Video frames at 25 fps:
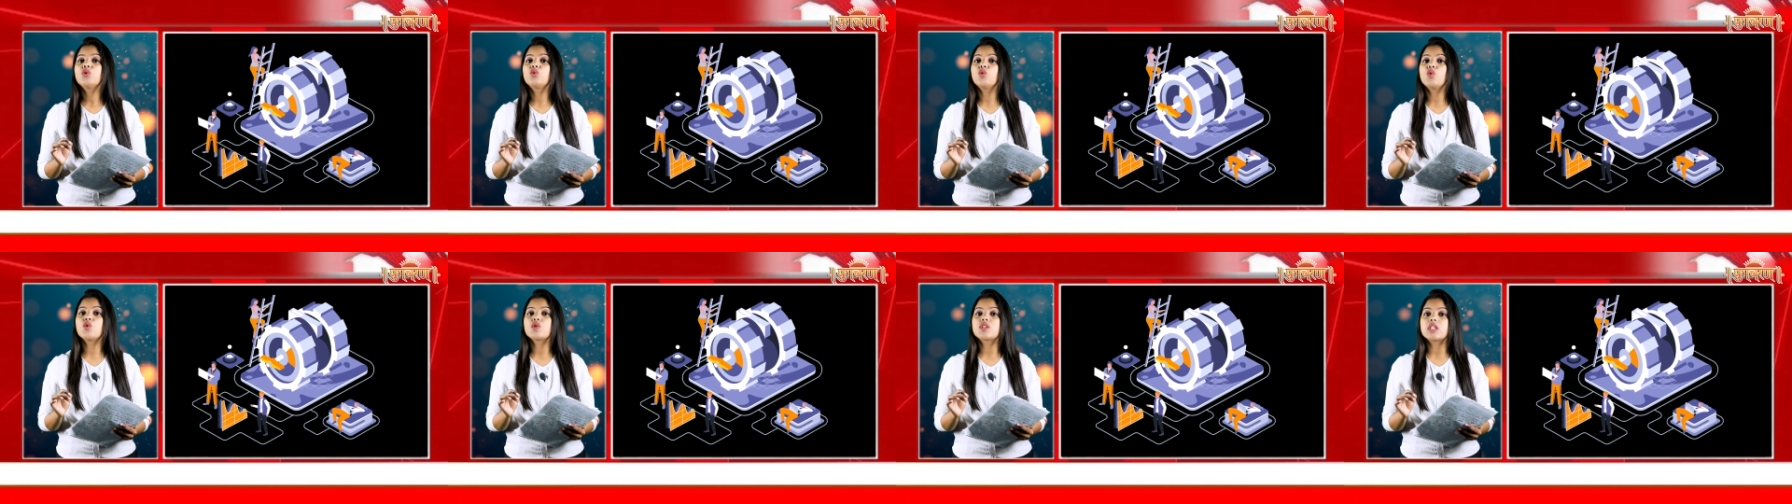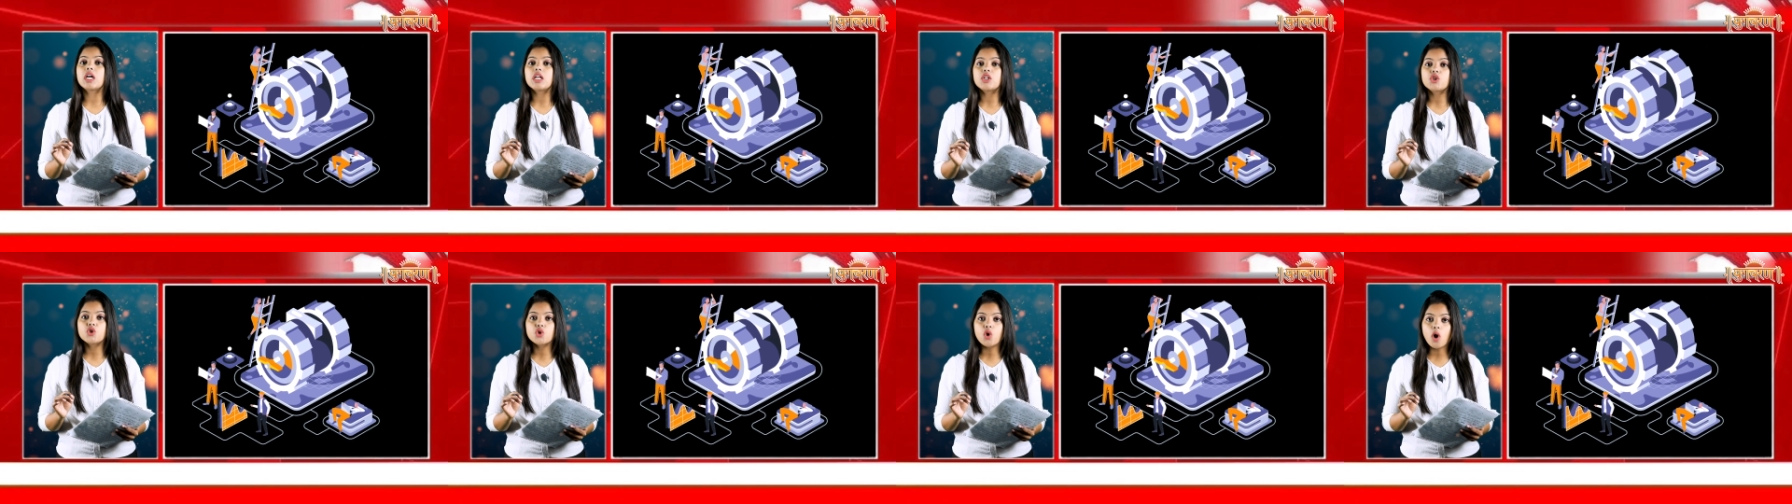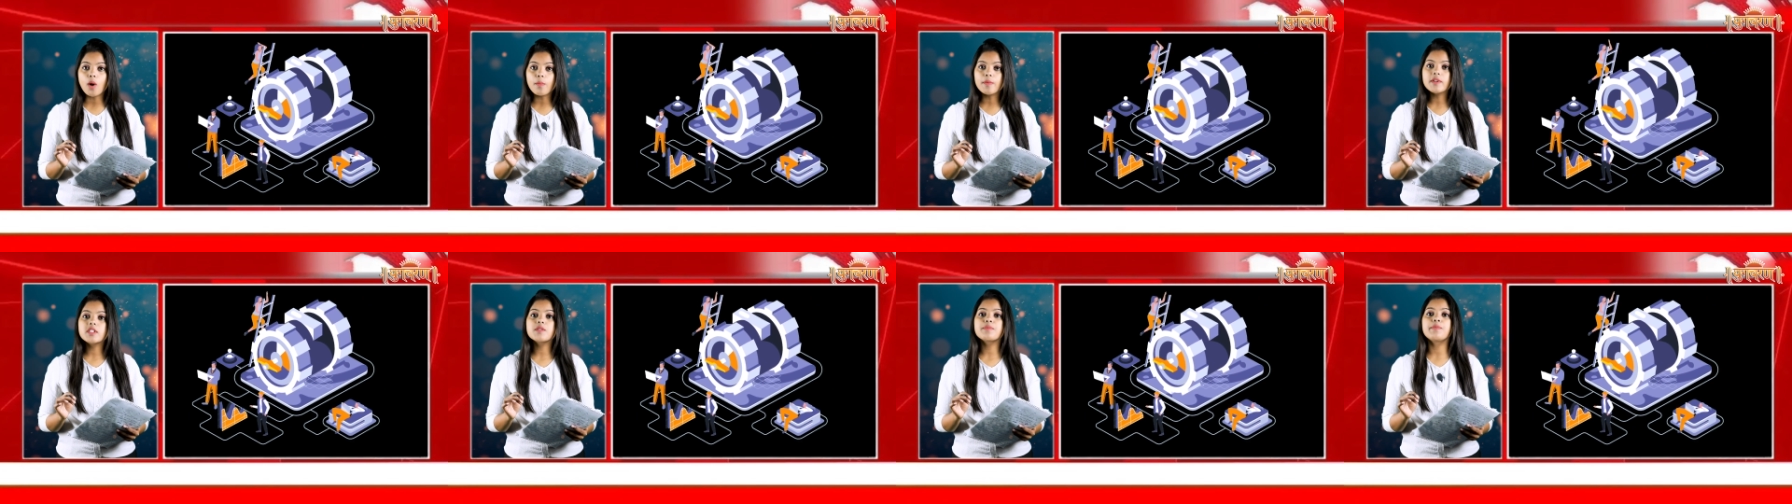
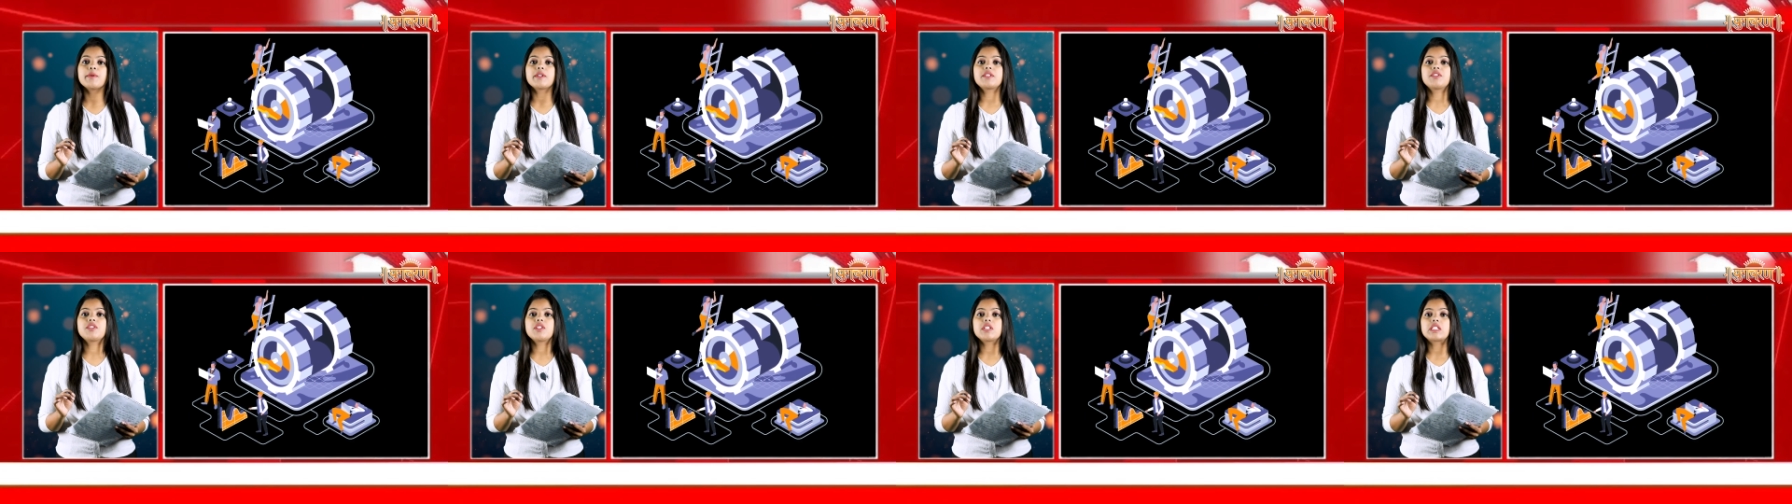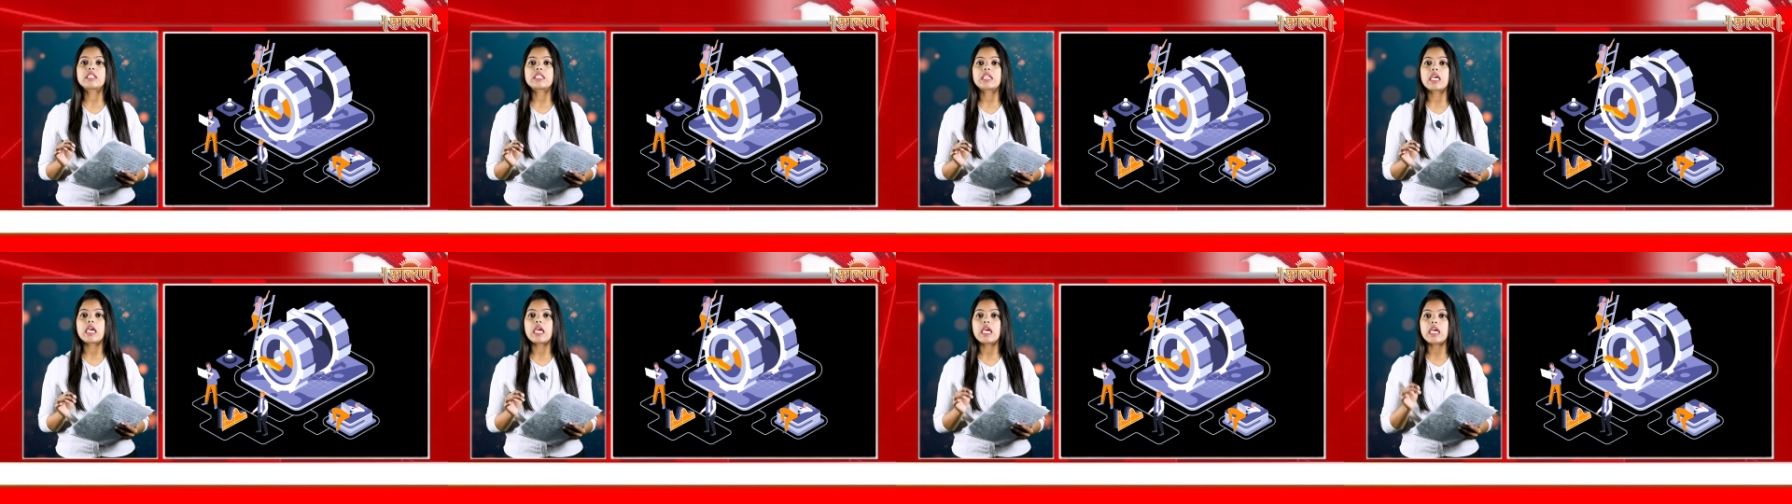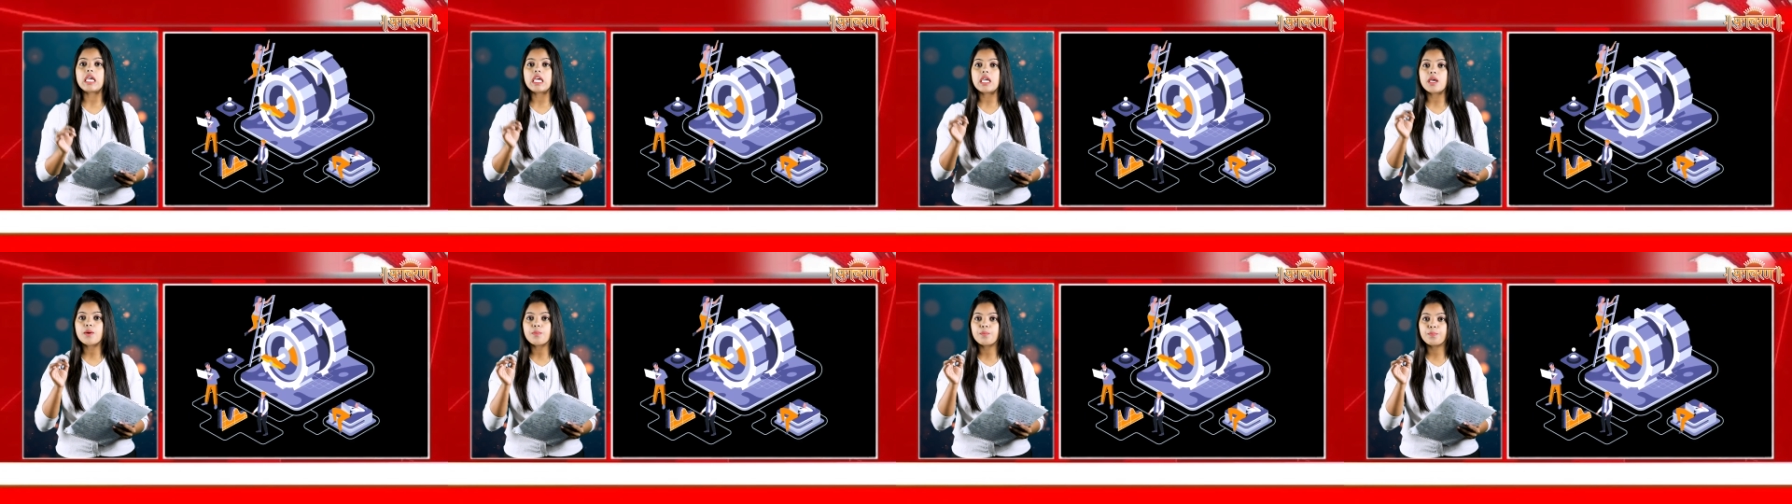2024-25 के
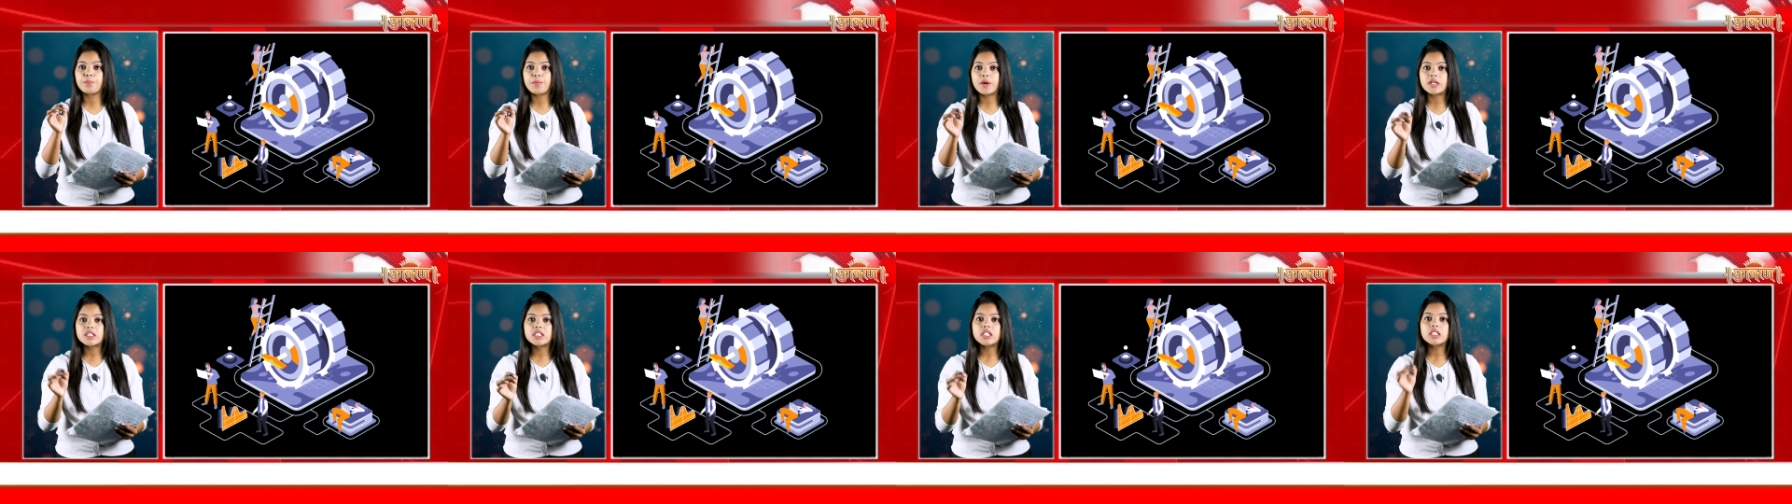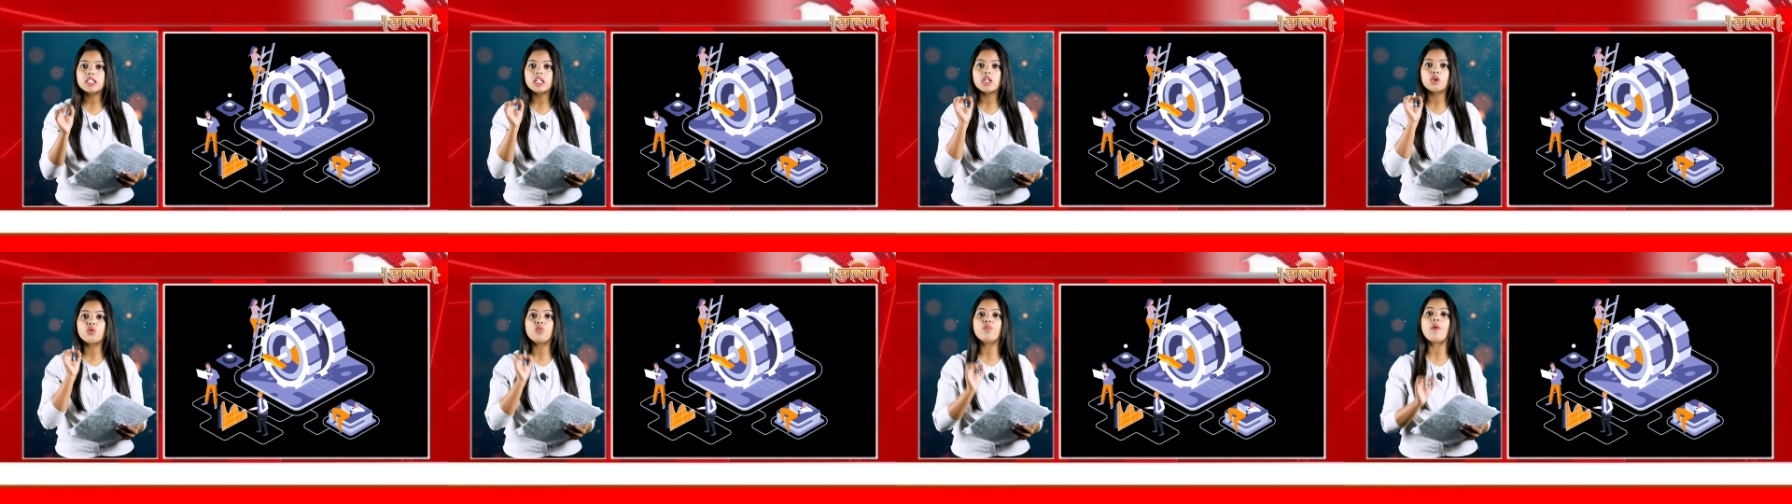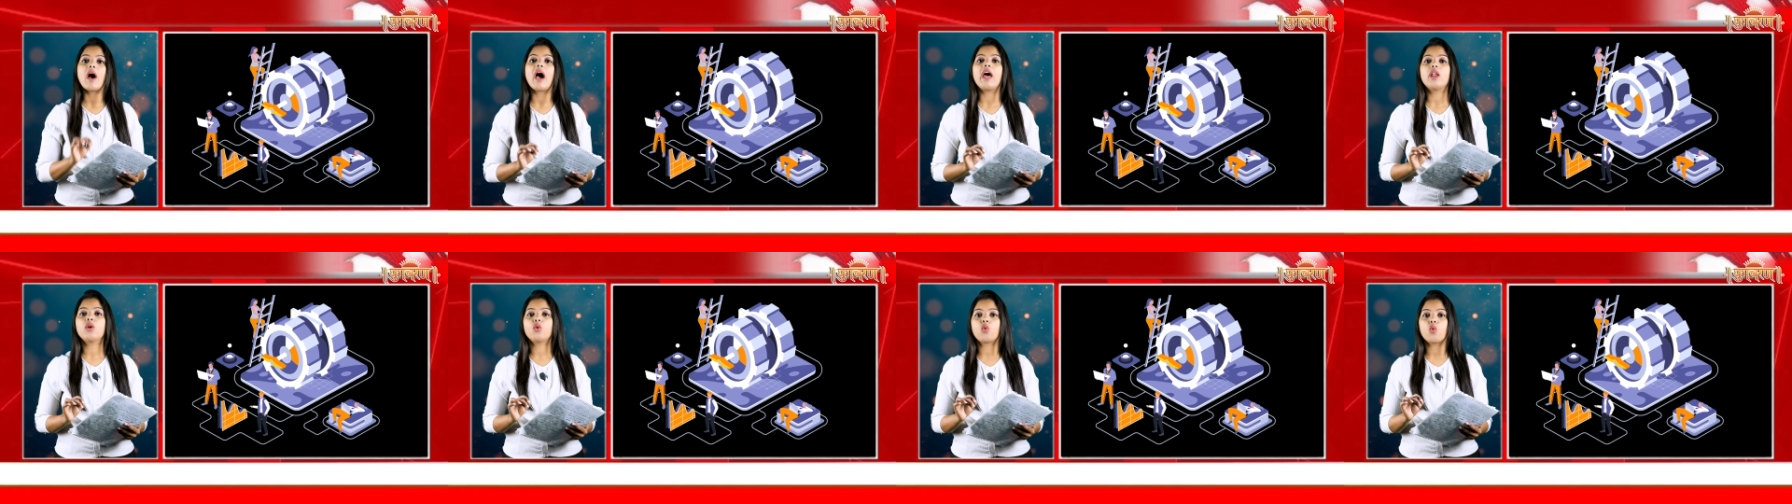बजट
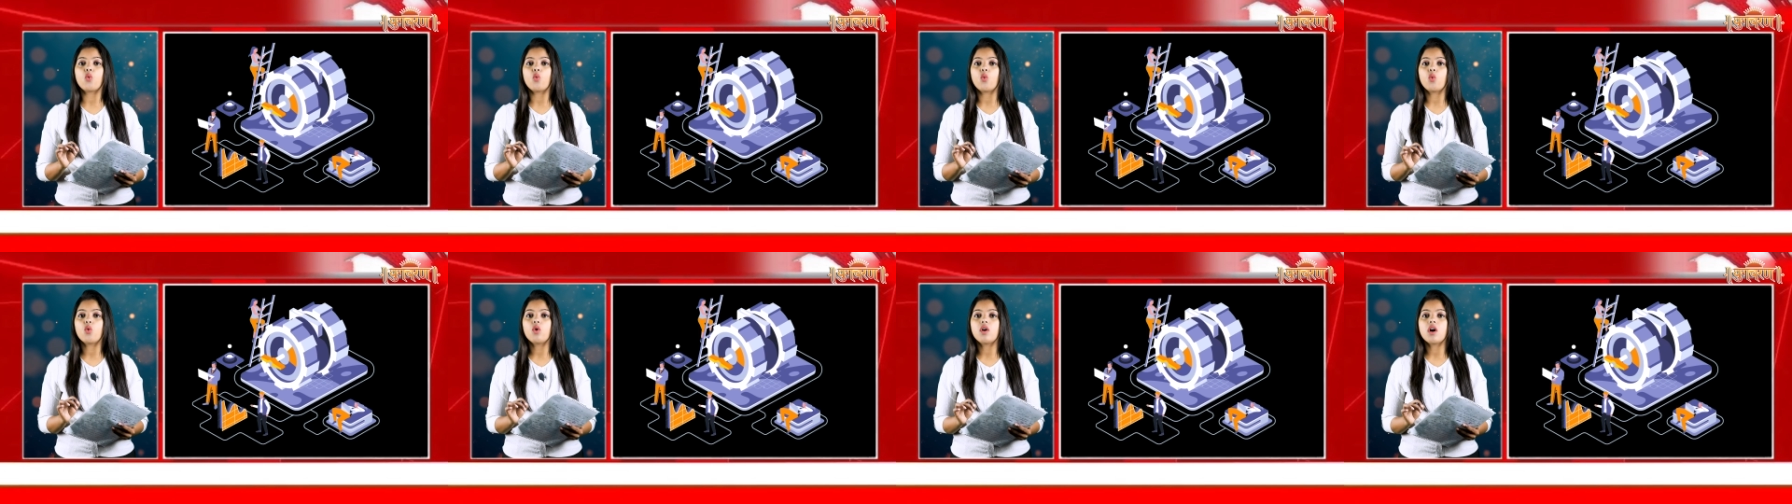अनुमान को